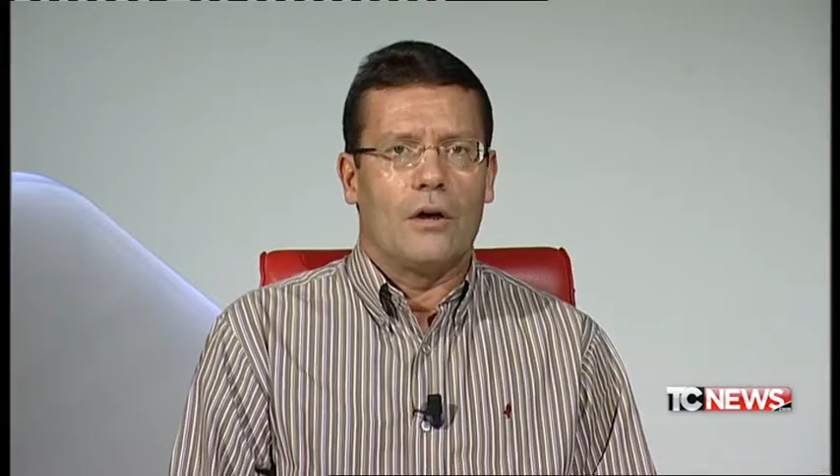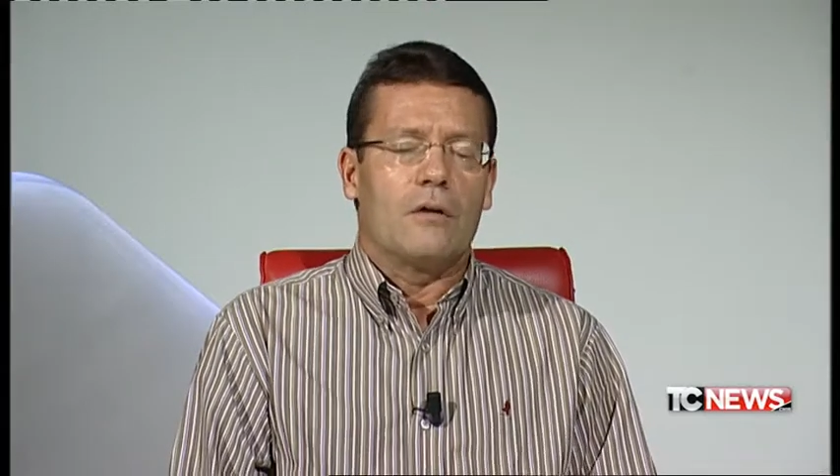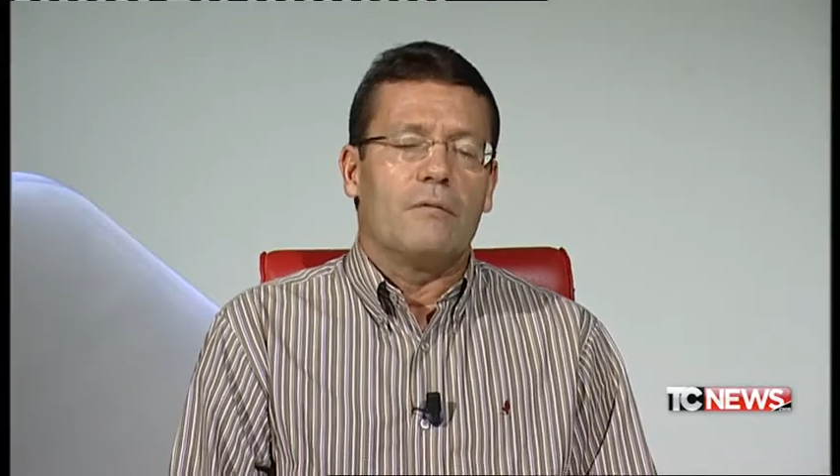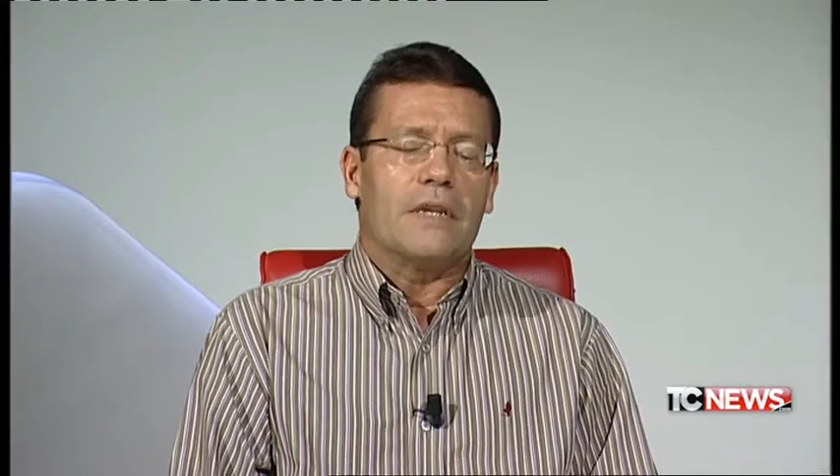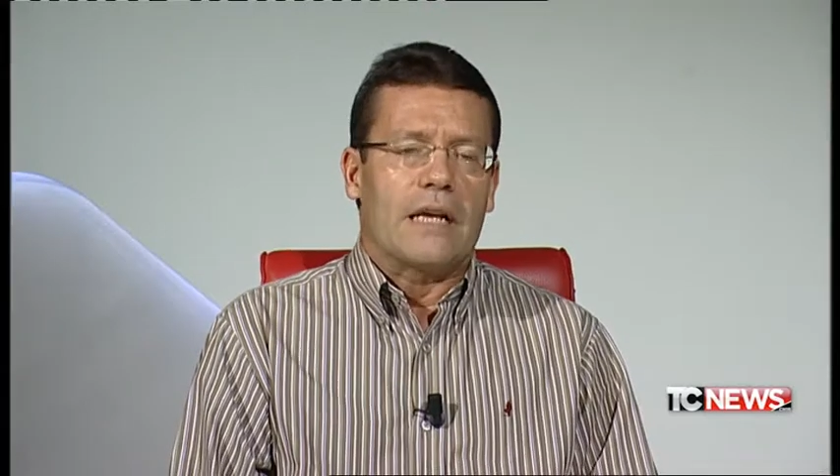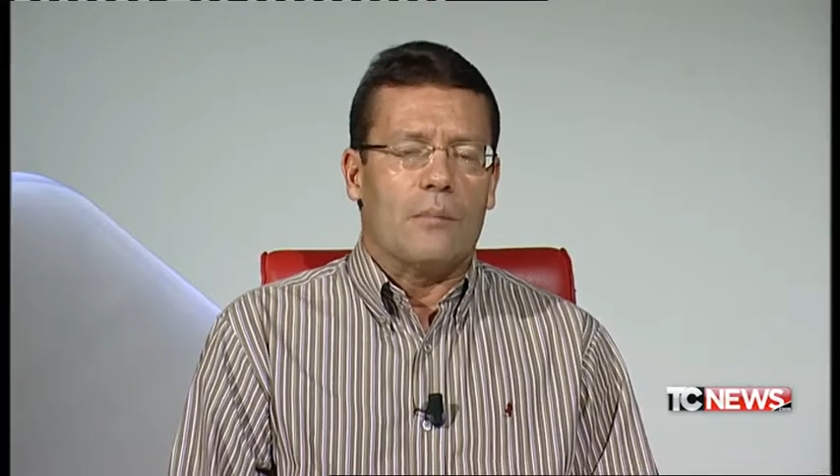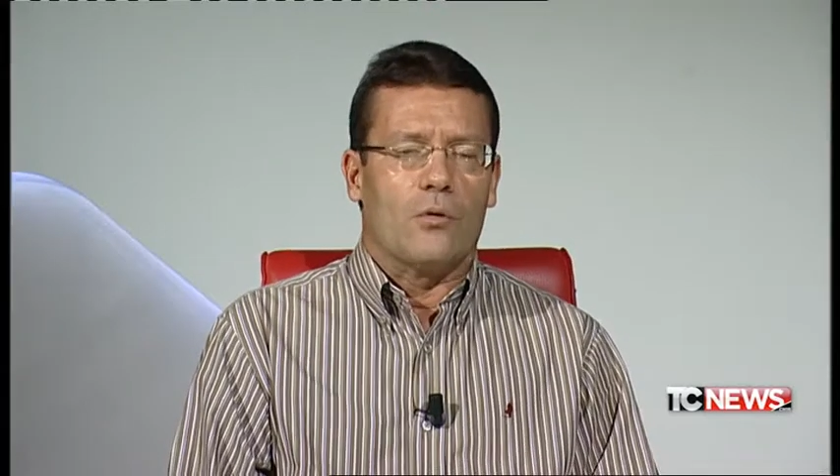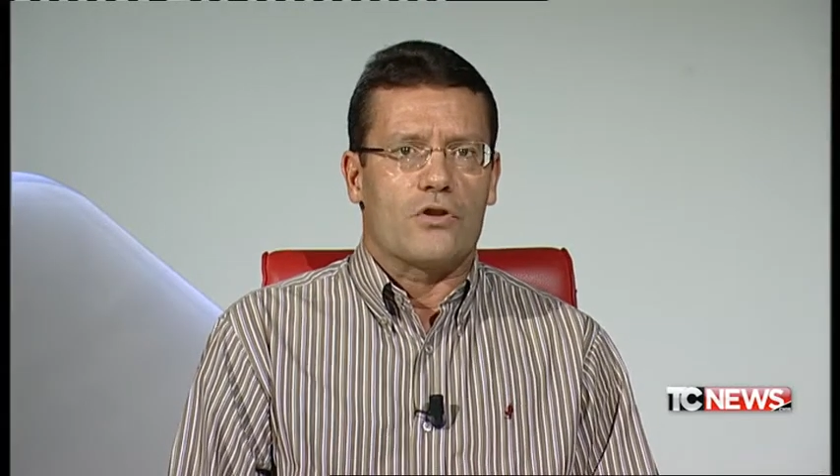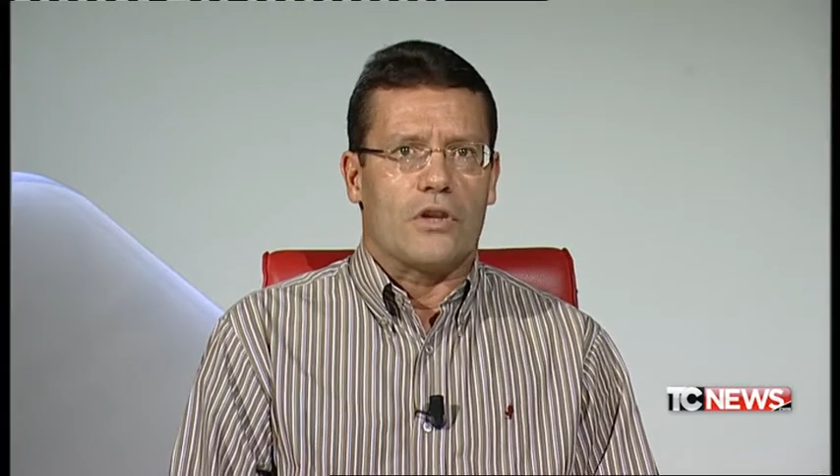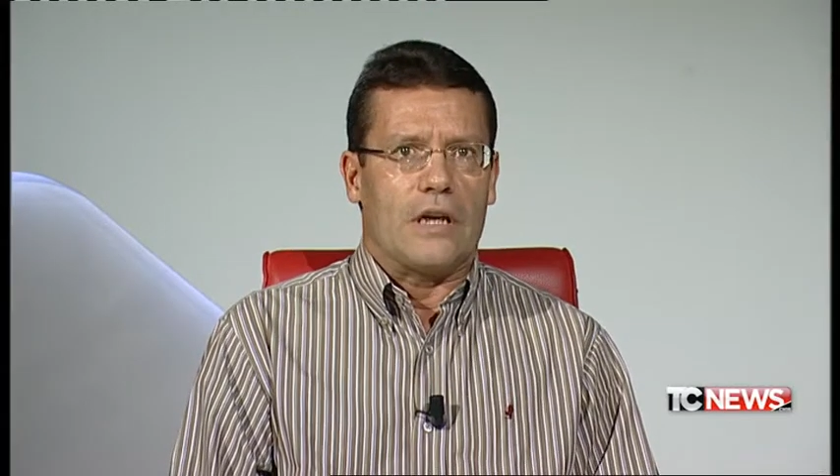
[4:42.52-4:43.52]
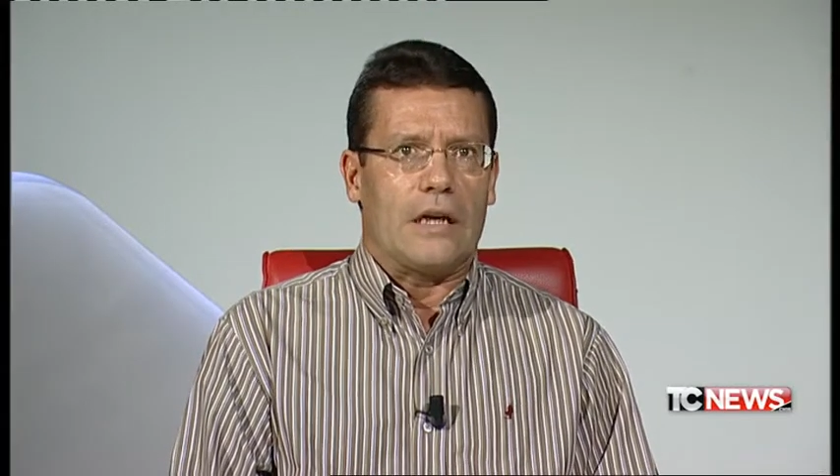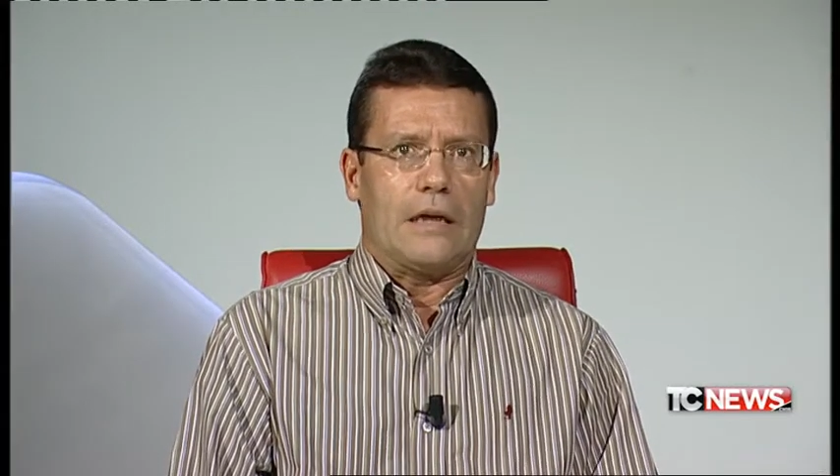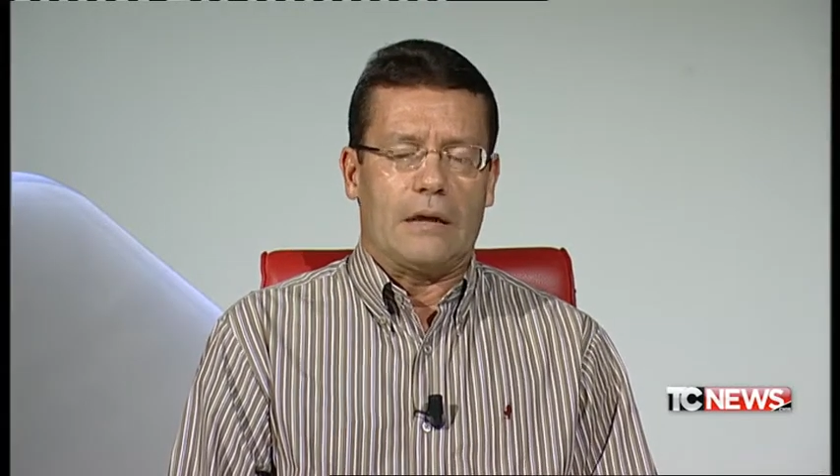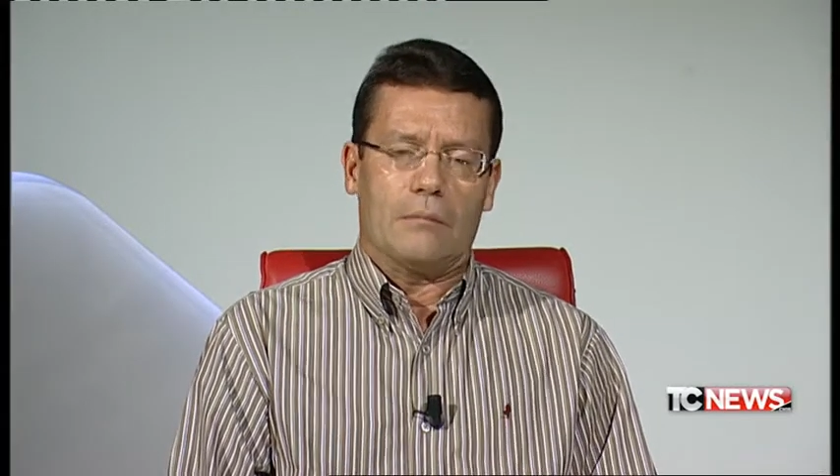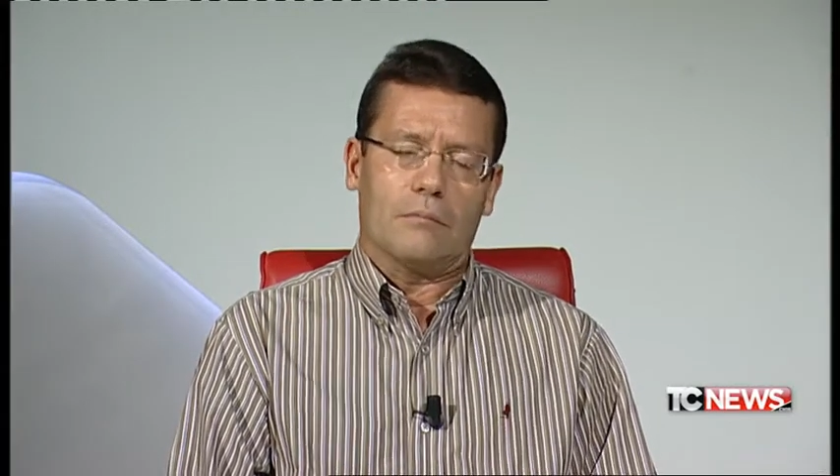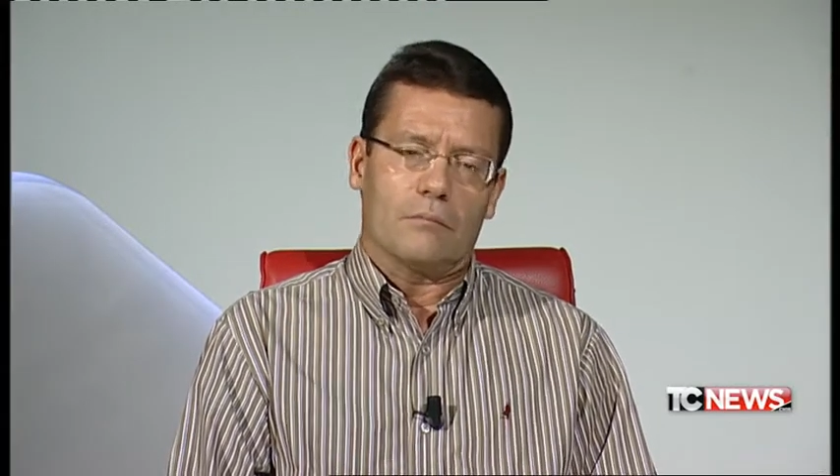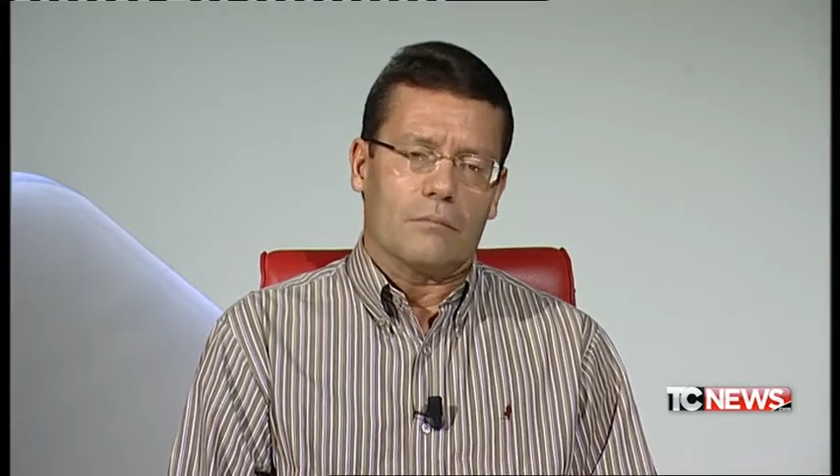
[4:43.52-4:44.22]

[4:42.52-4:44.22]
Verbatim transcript: vedremo se mm,